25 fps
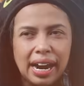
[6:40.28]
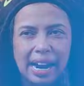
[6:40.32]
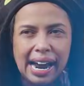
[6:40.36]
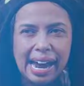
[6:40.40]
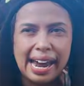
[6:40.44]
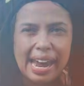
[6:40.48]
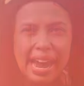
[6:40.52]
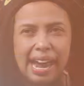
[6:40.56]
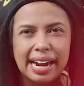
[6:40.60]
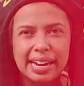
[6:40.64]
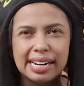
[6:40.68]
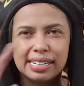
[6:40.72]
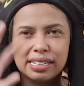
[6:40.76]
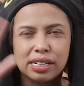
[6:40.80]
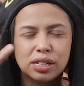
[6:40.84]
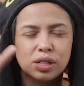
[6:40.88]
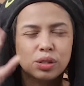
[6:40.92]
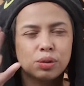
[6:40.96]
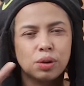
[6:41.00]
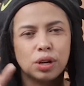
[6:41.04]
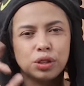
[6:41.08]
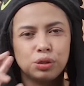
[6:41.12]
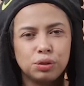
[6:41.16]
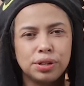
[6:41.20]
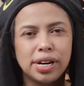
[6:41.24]
Kayak ada
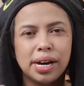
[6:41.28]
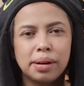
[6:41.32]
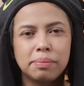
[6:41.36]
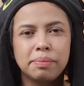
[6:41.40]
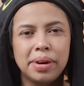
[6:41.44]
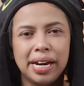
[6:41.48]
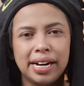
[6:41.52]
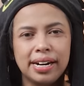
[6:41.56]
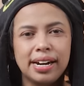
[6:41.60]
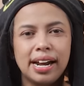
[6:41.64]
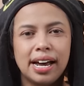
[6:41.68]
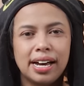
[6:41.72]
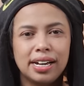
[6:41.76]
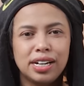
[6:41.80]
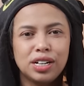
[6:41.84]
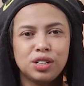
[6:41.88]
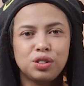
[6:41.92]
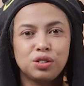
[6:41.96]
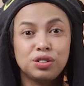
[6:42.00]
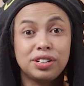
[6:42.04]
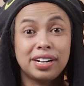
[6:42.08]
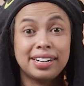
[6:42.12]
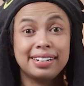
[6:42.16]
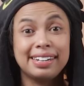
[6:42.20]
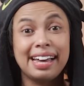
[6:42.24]
sesuatu yang beda gitu.
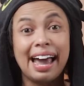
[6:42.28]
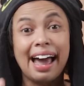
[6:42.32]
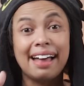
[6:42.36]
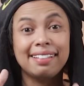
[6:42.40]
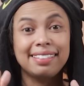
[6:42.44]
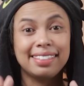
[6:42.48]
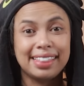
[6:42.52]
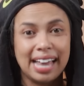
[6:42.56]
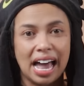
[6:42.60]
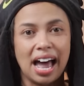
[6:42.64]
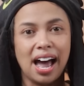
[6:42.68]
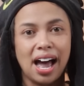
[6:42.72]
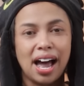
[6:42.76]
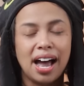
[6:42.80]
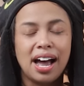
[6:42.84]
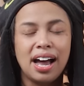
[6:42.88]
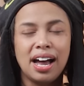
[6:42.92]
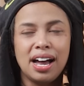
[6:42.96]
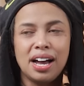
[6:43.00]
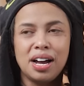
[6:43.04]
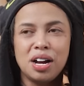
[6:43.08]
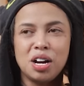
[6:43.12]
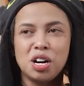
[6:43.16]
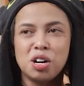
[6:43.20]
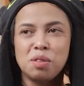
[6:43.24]
Ternyata
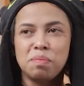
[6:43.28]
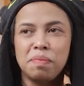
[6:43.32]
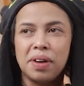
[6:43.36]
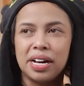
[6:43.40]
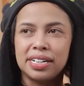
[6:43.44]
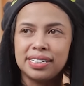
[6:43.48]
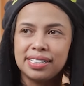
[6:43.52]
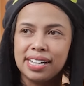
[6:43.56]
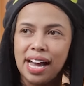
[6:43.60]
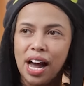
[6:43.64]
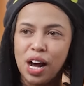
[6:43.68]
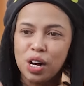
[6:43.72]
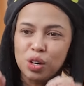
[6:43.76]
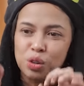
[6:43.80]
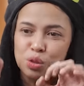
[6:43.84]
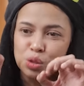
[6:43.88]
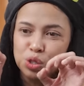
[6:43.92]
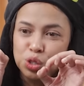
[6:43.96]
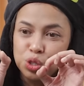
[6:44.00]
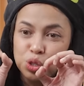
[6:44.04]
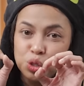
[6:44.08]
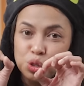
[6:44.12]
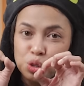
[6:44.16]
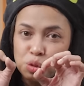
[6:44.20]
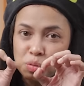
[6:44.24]
pas aku
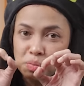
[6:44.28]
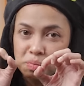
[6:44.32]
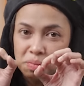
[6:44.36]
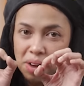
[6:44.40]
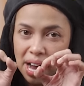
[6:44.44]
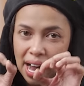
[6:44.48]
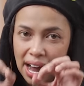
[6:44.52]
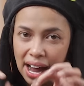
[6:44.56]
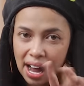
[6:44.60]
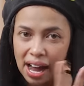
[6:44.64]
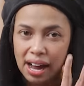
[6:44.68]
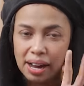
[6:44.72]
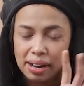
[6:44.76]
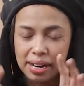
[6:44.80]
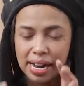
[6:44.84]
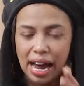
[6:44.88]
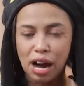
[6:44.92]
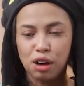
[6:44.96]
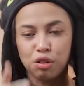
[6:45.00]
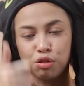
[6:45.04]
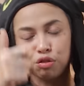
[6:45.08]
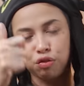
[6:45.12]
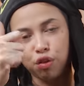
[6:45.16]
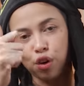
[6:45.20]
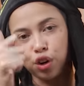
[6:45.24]
zoom,
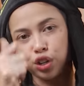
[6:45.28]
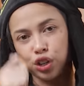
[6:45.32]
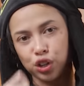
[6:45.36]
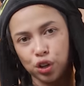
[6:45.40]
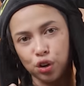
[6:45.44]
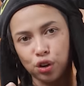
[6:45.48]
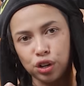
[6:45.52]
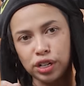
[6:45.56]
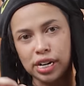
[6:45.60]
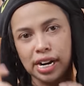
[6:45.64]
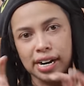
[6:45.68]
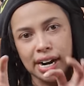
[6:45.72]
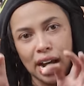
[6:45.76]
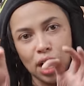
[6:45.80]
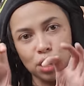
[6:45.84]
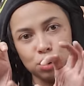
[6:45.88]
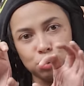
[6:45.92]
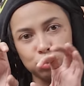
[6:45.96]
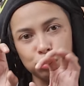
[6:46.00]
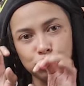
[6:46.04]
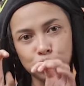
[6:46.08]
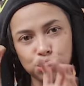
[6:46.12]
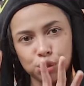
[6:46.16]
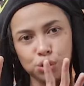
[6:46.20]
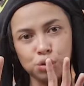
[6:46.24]
aku foto dan aku
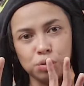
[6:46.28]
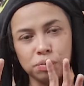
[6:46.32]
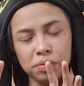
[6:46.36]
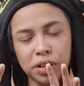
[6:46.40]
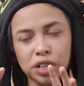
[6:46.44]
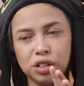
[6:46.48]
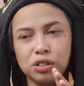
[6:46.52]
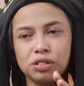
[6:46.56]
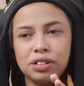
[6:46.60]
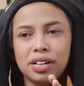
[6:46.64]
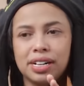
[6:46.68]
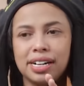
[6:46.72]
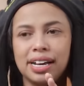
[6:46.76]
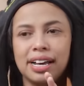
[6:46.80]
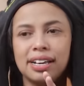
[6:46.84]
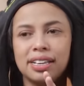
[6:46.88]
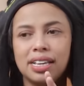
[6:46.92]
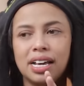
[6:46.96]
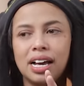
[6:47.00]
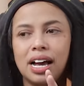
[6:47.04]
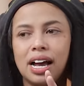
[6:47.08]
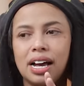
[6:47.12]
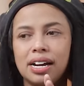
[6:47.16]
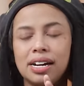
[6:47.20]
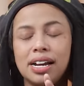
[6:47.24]
zoom itu
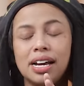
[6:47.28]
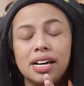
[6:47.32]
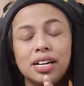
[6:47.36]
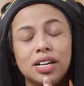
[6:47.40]
ternyata ada